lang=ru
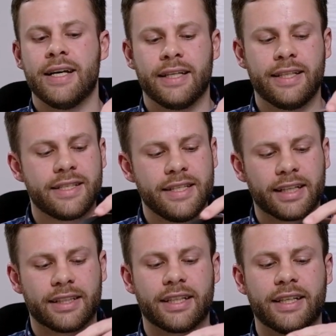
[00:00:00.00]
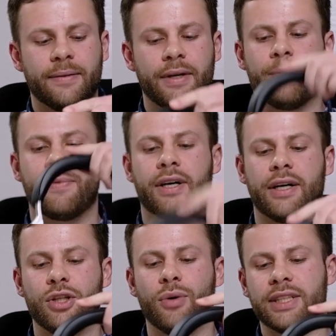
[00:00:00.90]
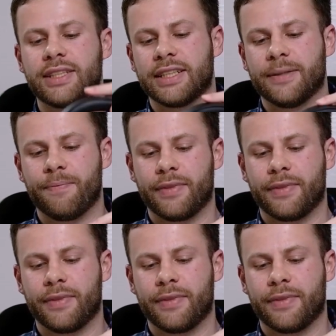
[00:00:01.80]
Есть некоторые э, нюансы,